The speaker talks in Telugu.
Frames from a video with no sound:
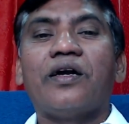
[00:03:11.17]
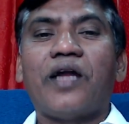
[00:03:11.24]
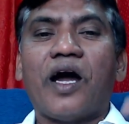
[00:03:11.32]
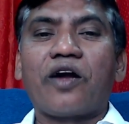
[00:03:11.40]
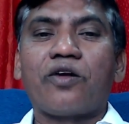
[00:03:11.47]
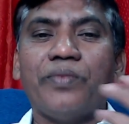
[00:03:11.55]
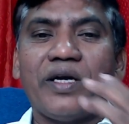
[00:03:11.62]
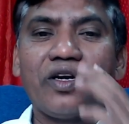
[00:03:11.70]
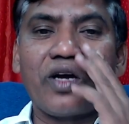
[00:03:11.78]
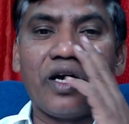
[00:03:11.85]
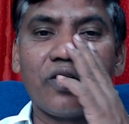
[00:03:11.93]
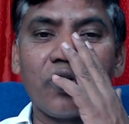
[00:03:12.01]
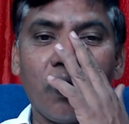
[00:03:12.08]
డాక్యుమెంట్
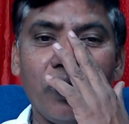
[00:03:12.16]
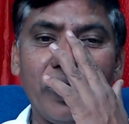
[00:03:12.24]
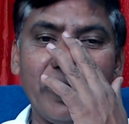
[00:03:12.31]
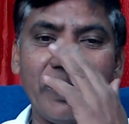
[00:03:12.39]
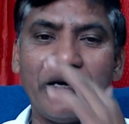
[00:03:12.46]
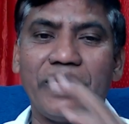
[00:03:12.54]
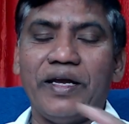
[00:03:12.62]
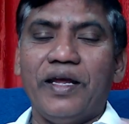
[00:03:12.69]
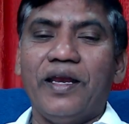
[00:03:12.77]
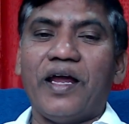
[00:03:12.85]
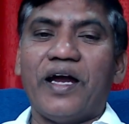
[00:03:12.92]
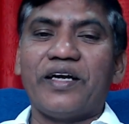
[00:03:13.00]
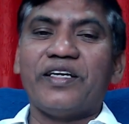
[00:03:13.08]
కంట్రోలింగ్
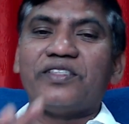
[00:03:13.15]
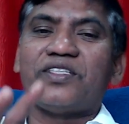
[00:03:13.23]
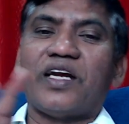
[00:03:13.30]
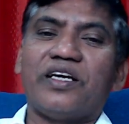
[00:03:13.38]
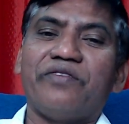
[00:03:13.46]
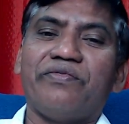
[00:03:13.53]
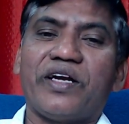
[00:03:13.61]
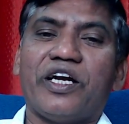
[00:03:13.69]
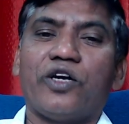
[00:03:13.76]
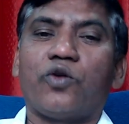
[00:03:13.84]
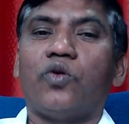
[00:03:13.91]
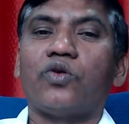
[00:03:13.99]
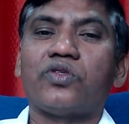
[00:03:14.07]
ఇలాంటి
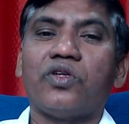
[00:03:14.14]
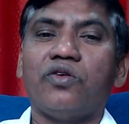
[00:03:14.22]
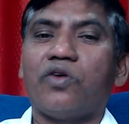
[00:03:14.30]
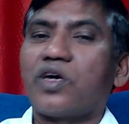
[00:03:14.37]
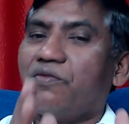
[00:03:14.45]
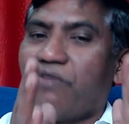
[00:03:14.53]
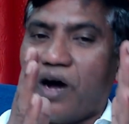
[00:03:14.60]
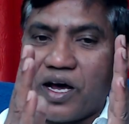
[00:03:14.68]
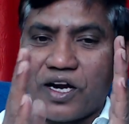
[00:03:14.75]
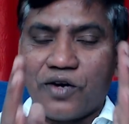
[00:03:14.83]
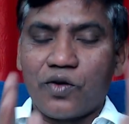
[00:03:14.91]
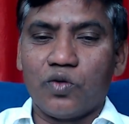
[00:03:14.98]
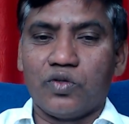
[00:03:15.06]
సర్టిఫికేట్ కోర్సులు ఒక
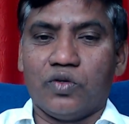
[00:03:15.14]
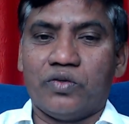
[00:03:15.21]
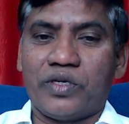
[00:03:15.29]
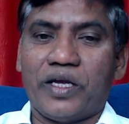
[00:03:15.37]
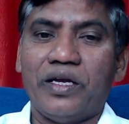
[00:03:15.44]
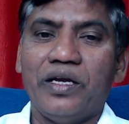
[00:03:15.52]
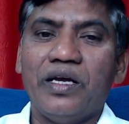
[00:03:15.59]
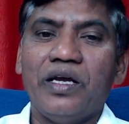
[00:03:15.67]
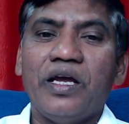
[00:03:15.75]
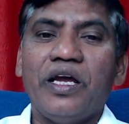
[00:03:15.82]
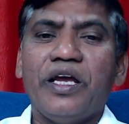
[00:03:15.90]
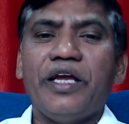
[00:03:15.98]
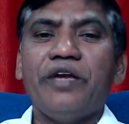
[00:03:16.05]
వారం రోజులు ఉంటాయి
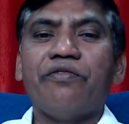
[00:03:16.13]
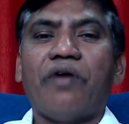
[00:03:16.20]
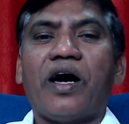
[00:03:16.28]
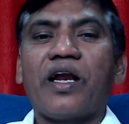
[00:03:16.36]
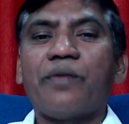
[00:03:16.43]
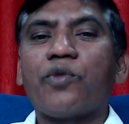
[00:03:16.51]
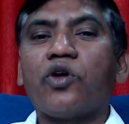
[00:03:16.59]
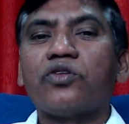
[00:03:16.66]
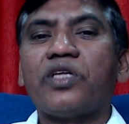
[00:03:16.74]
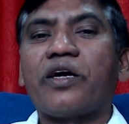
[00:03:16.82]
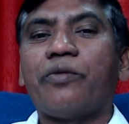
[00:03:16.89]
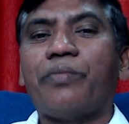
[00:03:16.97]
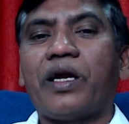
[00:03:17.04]
ఈ వారం
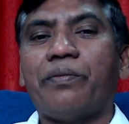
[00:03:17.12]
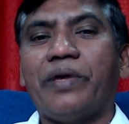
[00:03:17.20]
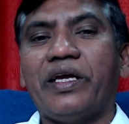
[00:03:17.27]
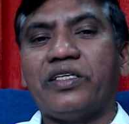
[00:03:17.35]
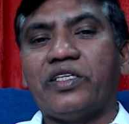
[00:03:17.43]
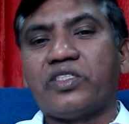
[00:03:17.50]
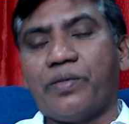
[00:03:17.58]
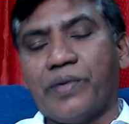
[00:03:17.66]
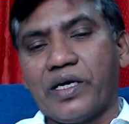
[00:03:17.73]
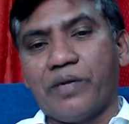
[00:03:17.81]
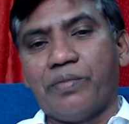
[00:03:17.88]
రోజులకు మనం ఏం చేస్తామంటే